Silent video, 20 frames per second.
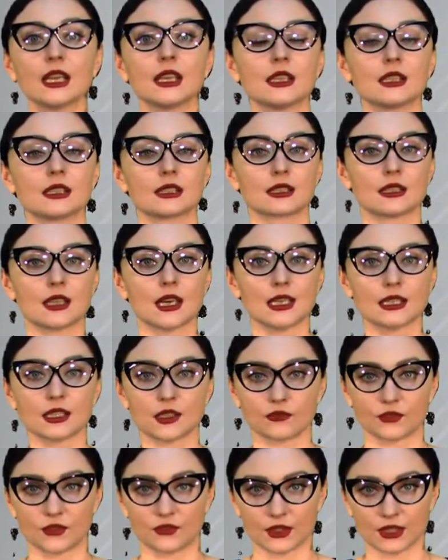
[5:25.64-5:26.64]
и сдать
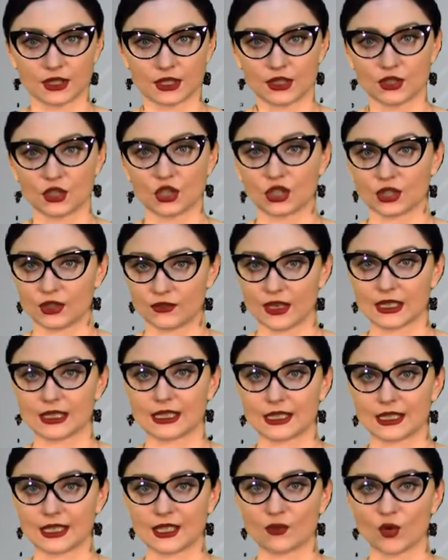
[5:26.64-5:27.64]
в
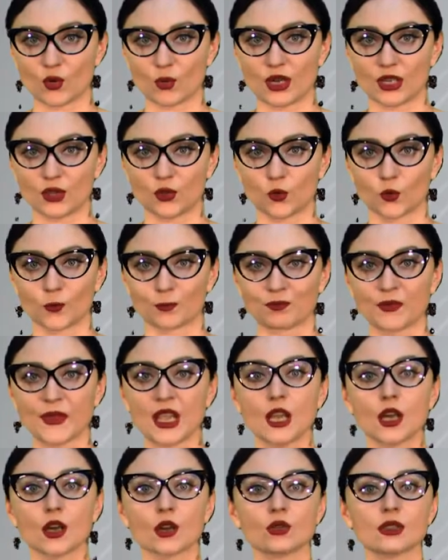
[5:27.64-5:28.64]
2027 году.
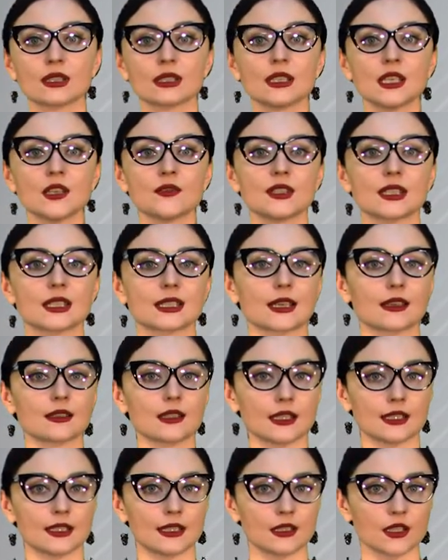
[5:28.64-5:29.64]
Роснефть
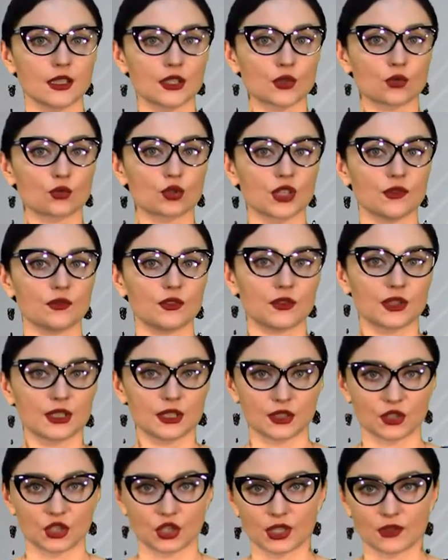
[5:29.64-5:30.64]
согласен согласилась уже в
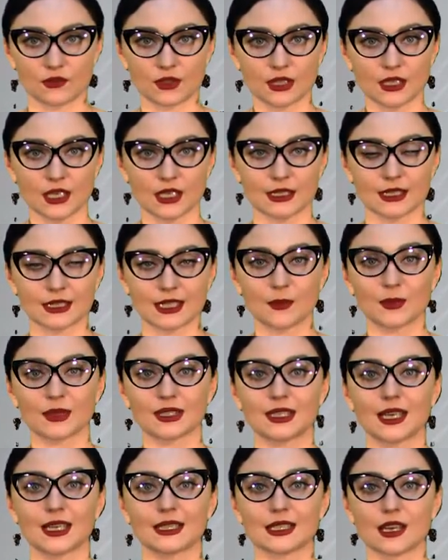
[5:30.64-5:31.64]

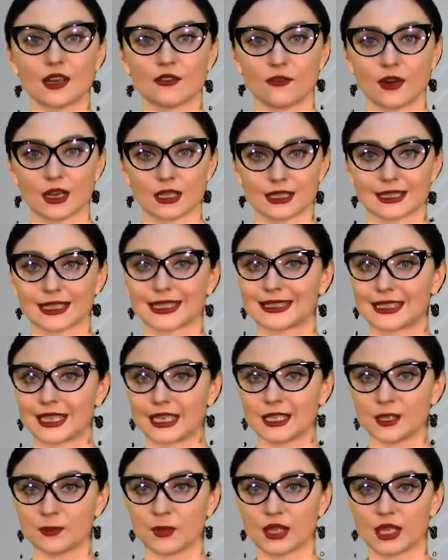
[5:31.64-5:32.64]
2019-м дать аванс
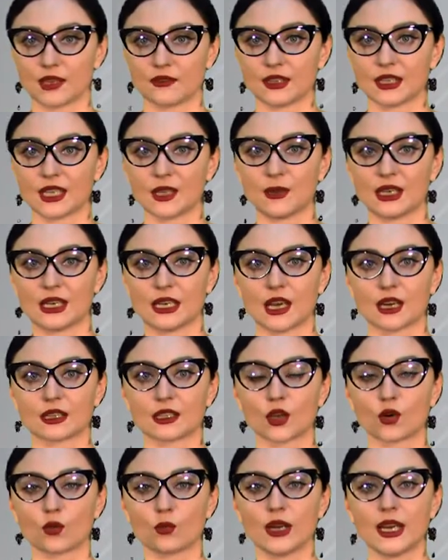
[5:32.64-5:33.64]
3,5
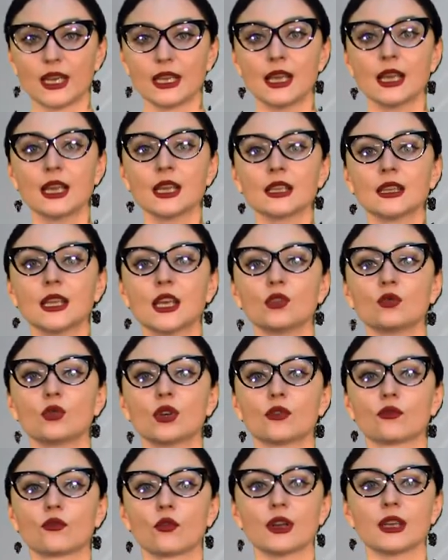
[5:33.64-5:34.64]
миллиарда рублей на
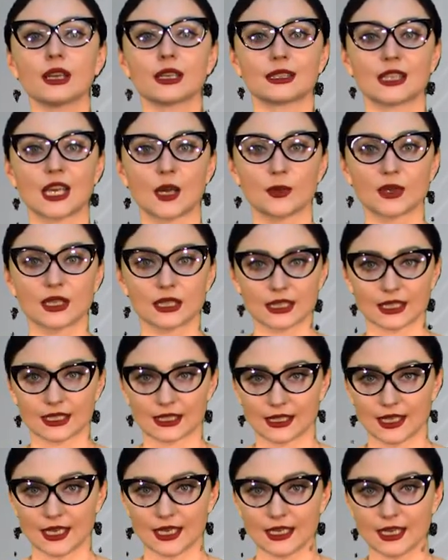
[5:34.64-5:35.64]
нулевой этап
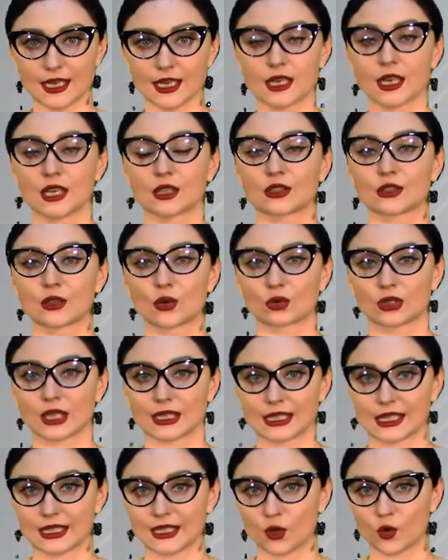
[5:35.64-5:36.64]
создания
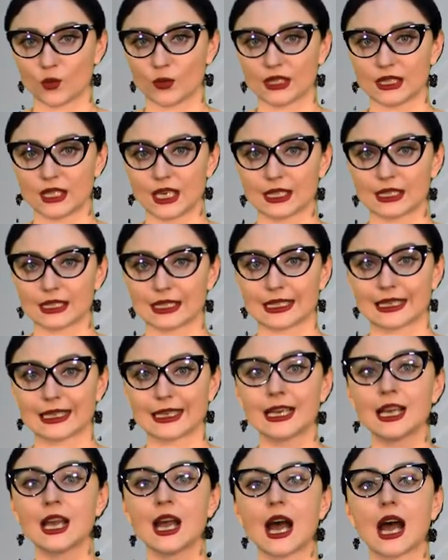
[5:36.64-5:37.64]
конструкторской
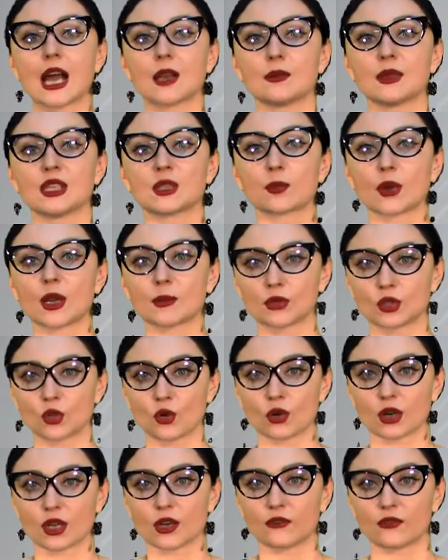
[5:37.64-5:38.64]
документации, а
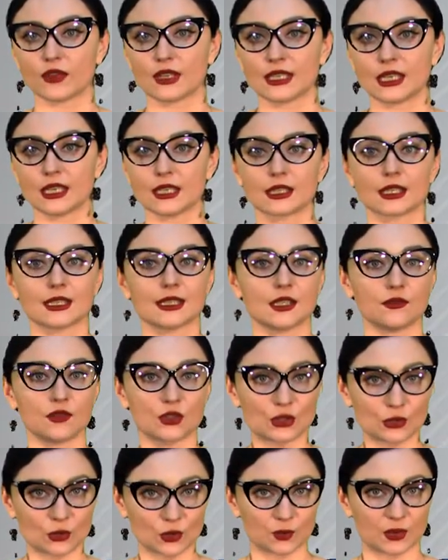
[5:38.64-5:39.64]
Минпромторг выделит
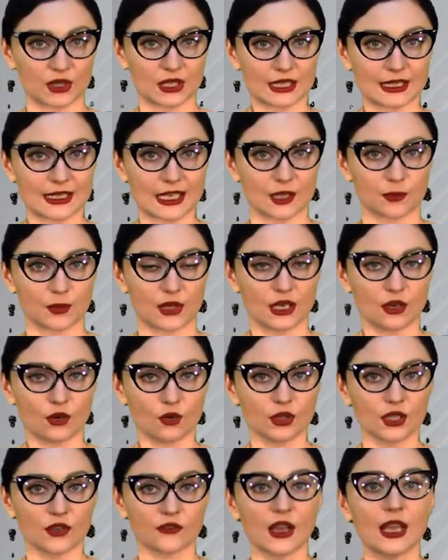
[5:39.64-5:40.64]
950
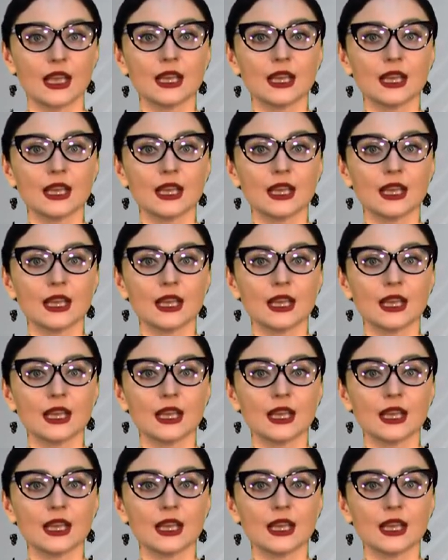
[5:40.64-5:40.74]
миллионов